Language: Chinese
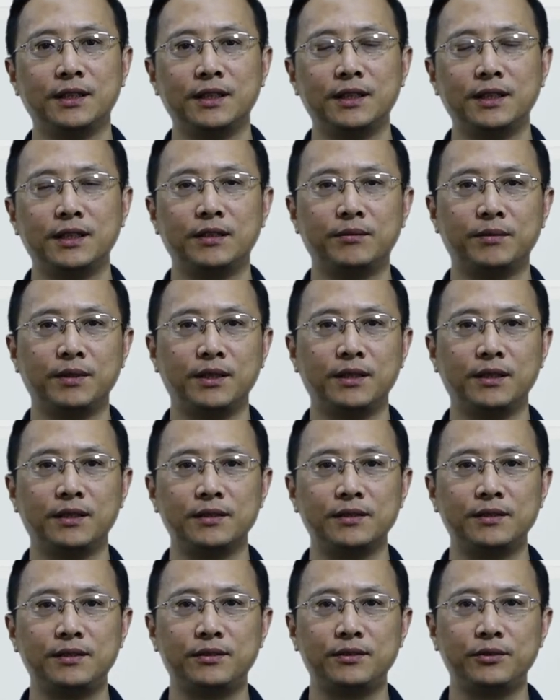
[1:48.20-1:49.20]
那么
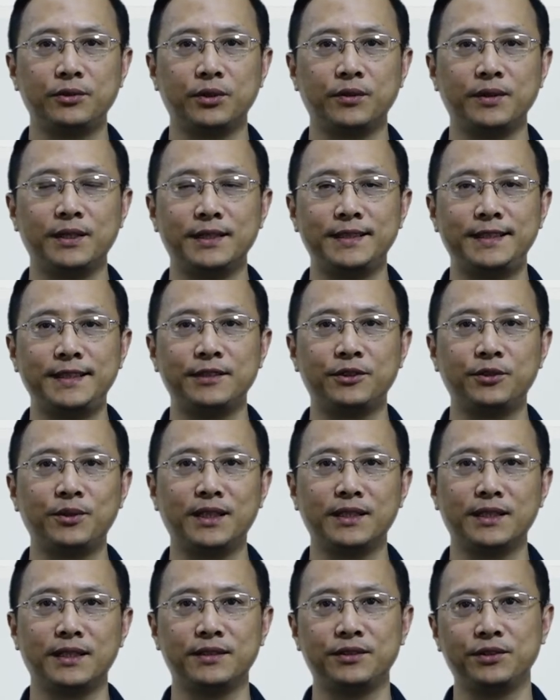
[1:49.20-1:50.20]
所谓的计算
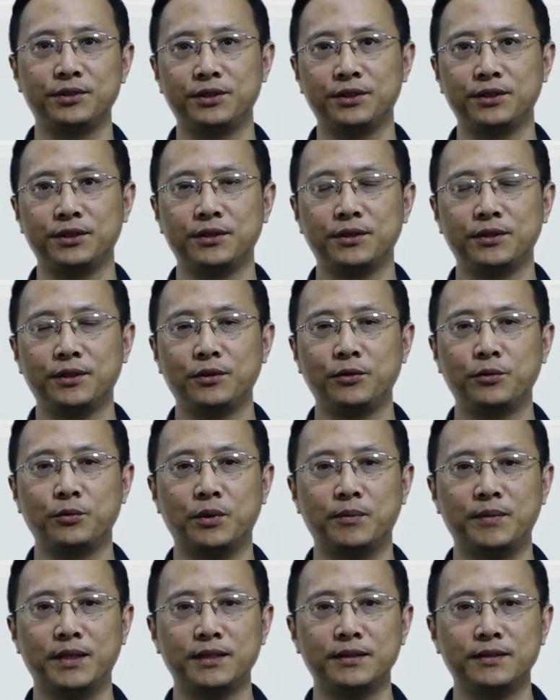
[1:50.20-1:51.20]
呢，就是我
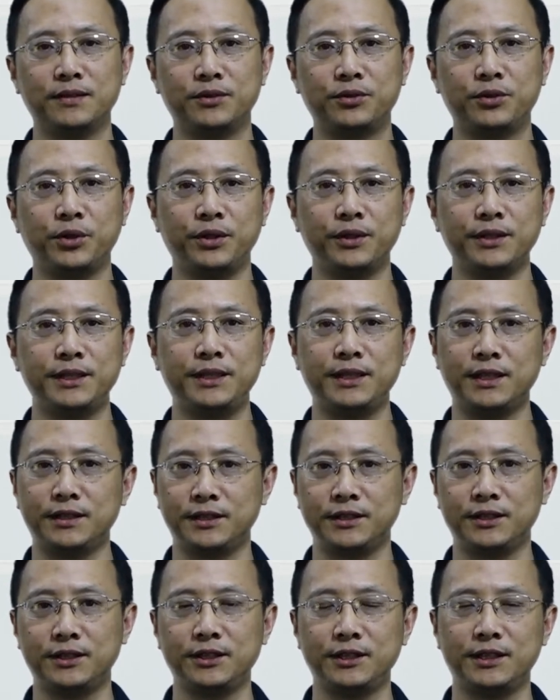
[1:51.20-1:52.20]
们对于现
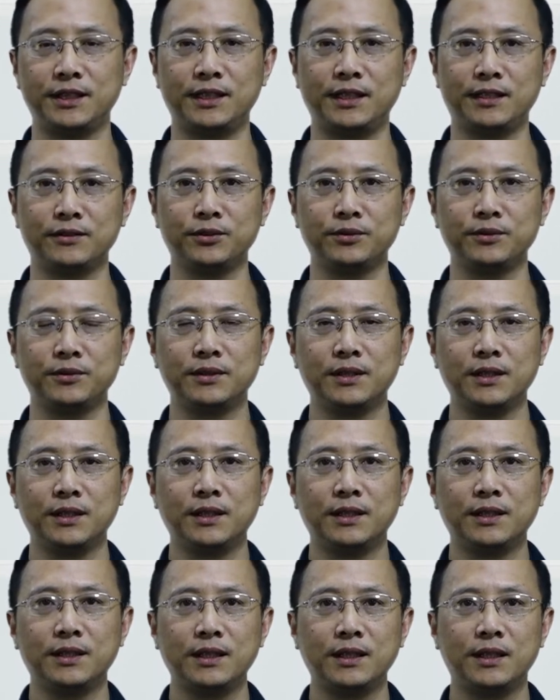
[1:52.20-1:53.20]
实世界当中
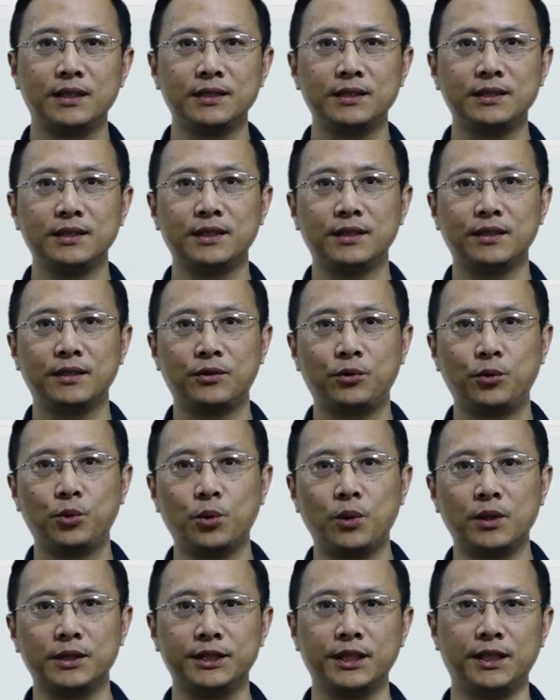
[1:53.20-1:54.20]
它的这个
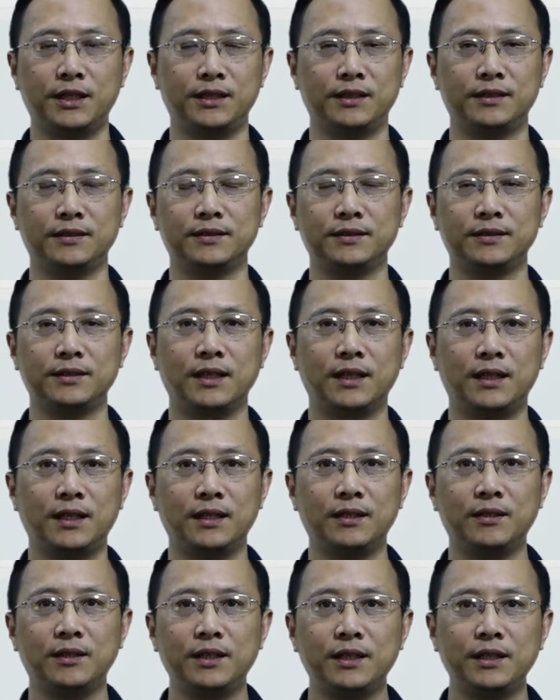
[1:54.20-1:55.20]
过程啊，
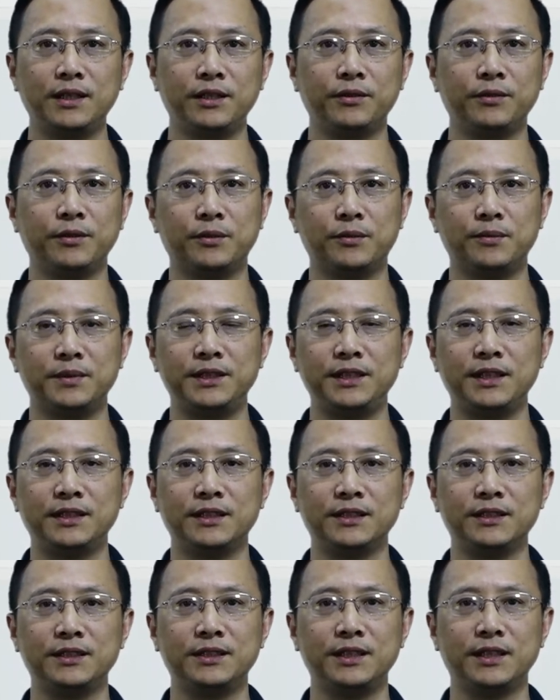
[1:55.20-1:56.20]
因为我们现实
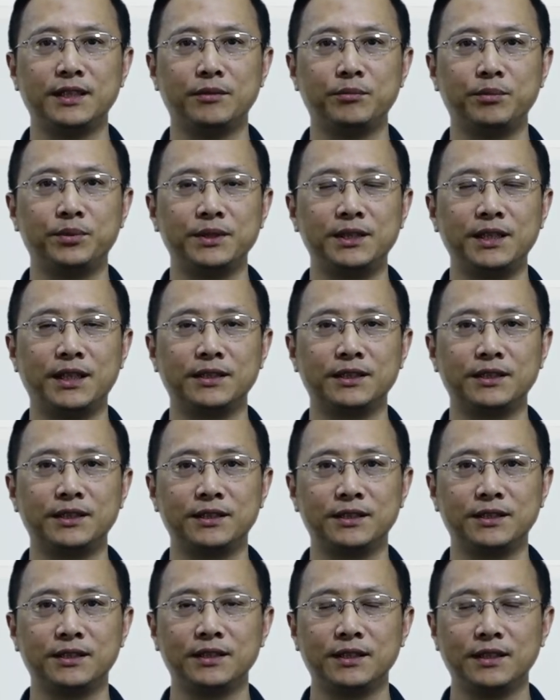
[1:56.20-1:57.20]
世界呢不像
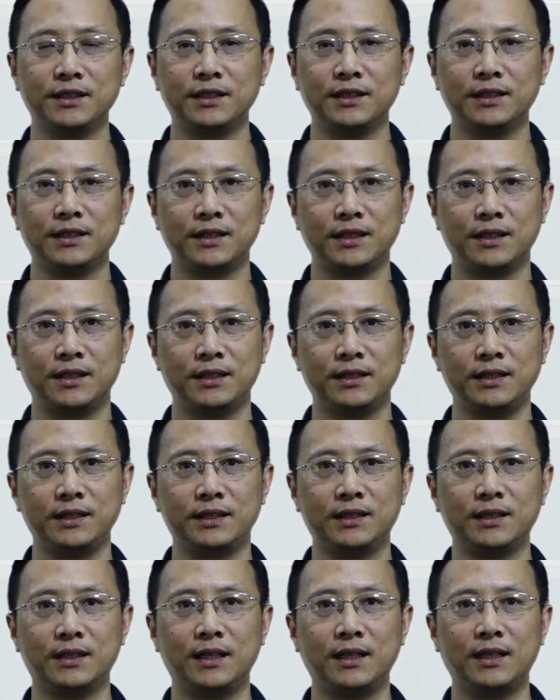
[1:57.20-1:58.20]
是呃一
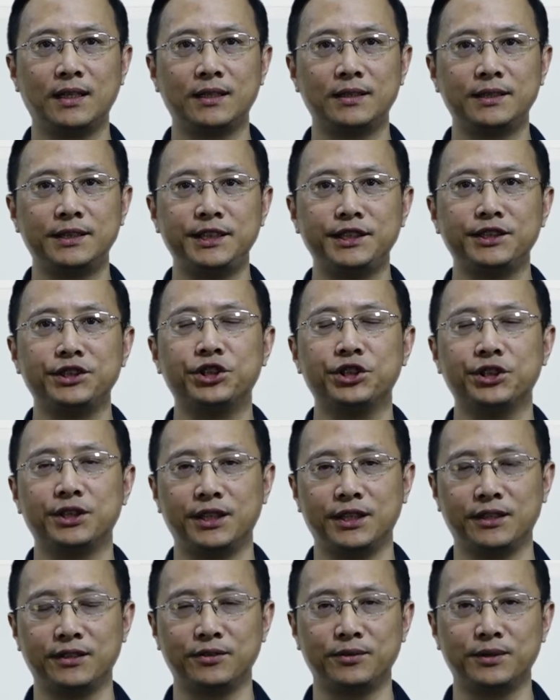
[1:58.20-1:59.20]
个静止的一
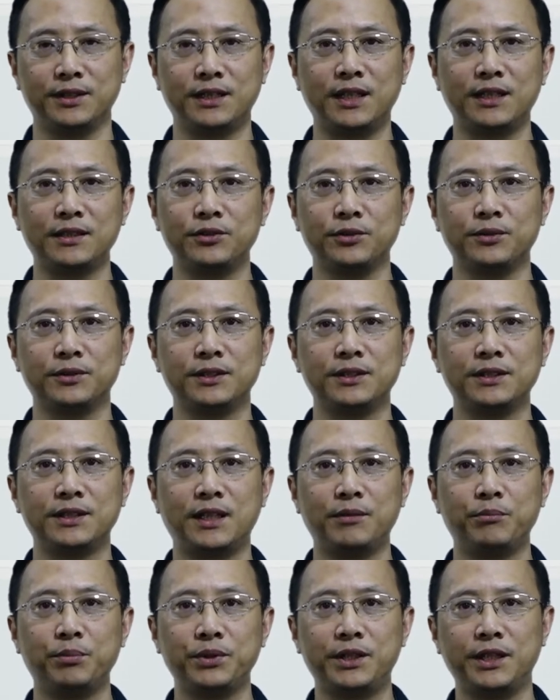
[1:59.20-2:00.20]
个东西，它总是在
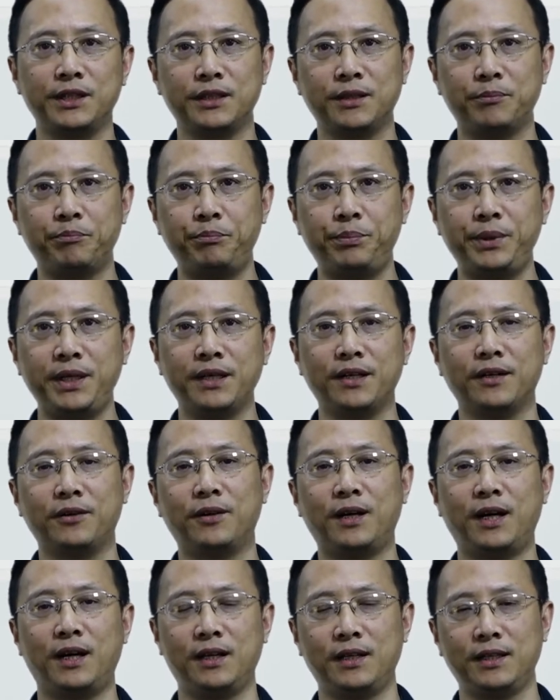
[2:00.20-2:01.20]
不停的变
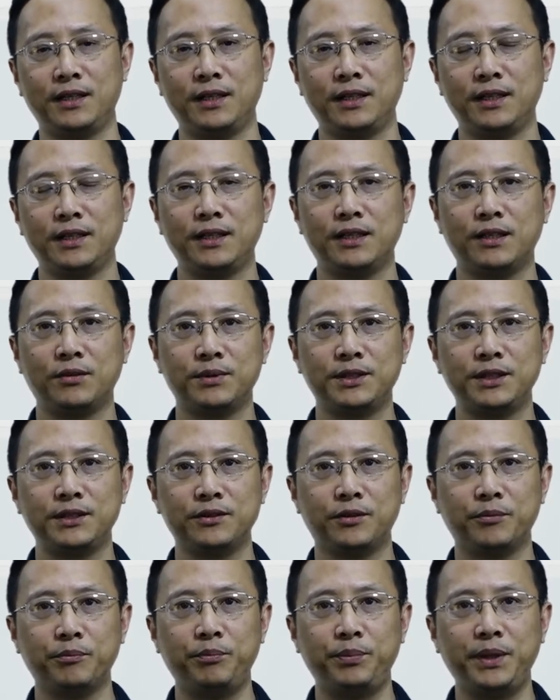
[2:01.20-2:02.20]
化。那么这
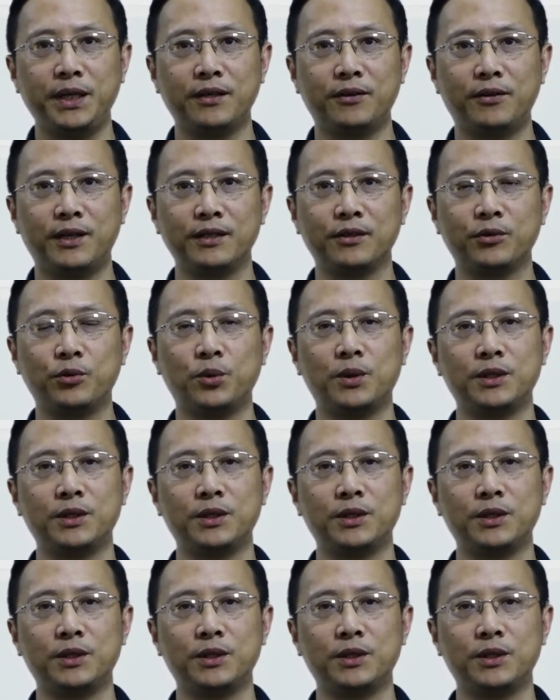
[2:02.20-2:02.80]
种变化的过